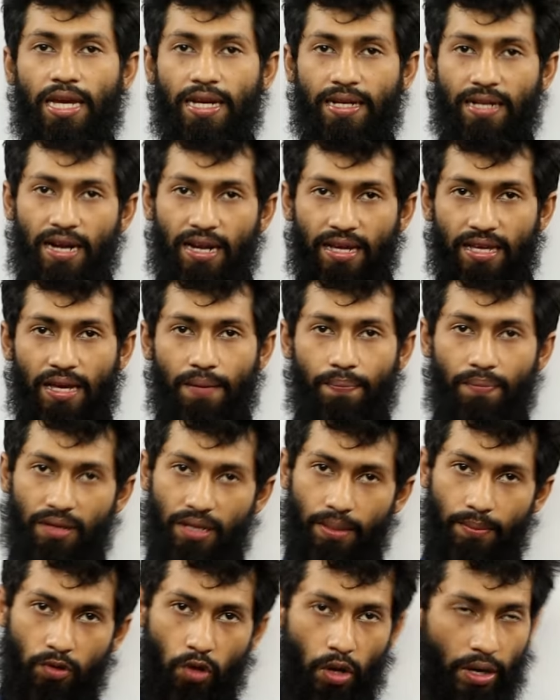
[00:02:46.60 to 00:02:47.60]
এটার আগে আপনাকে
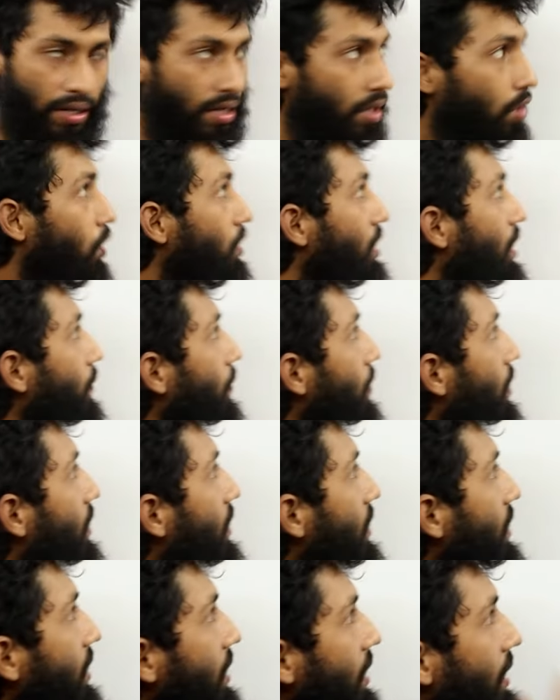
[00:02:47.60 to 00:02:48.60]
আমি কয়েকটা কথা বলে
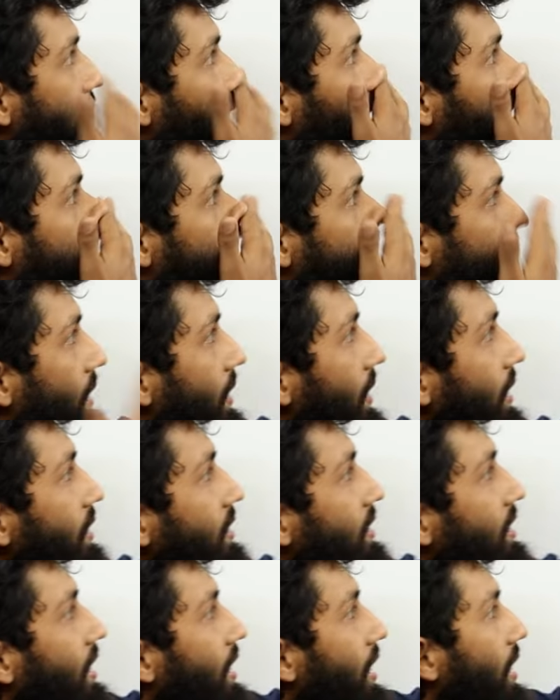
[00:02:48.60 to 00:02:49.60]
নিই স্ট্রেটেন
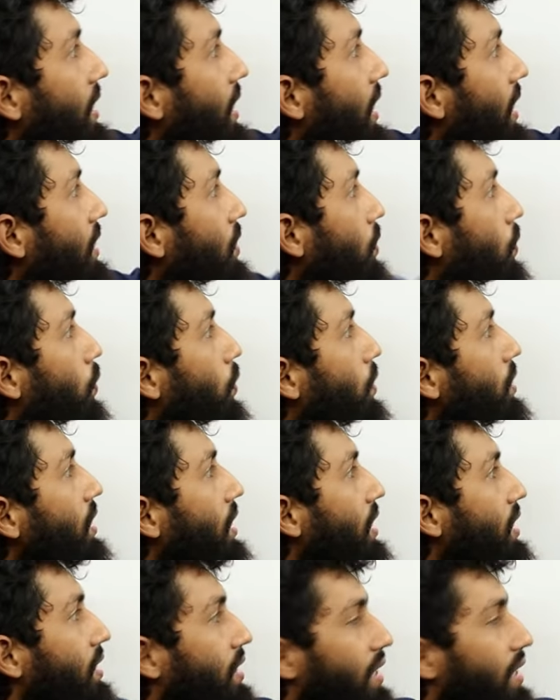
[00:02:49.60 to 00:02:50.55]
চ্যানেল লাইন উইথ এ